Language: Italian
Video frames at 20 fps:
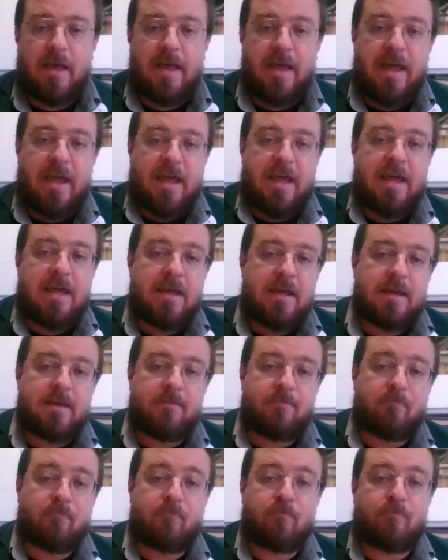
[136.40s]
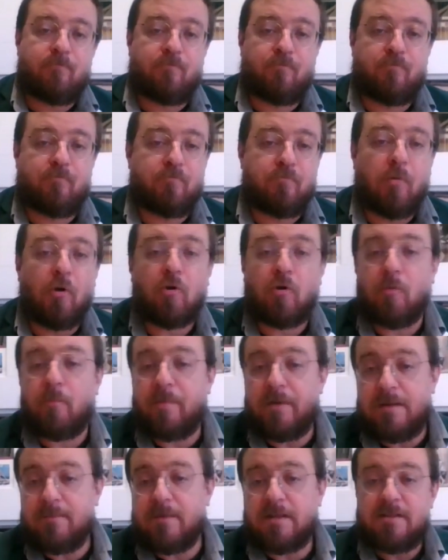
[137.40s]
e poco
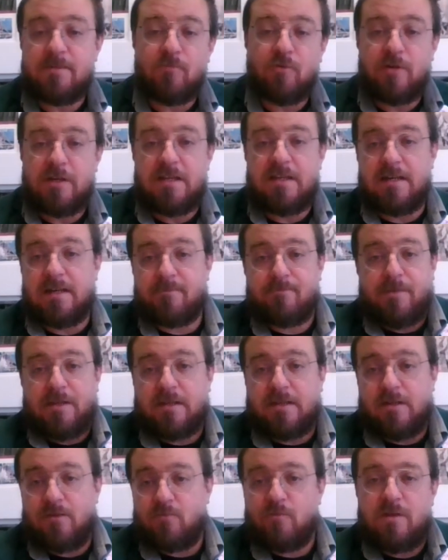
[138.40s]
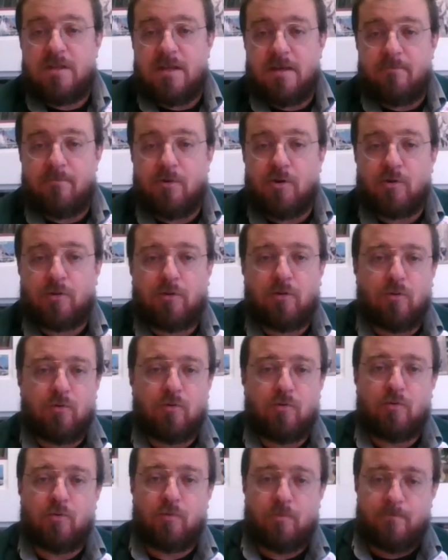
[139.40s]
prima di morire, perché lui è
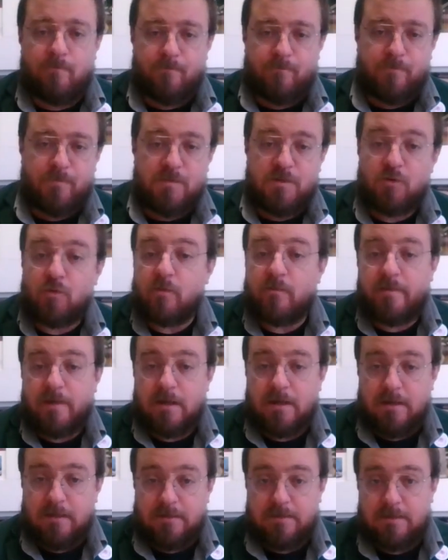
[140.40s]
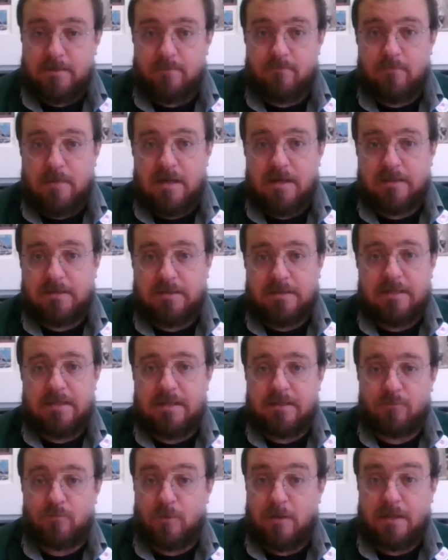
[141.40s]
morto giovane di
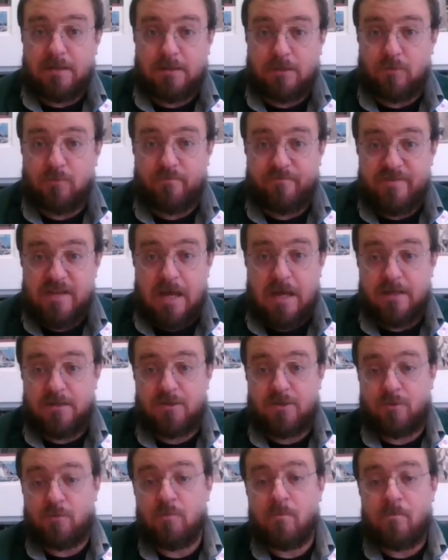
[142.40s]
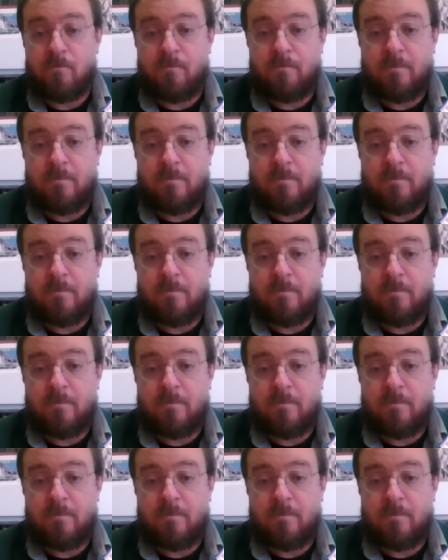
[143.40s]
malattia durante un viaggio,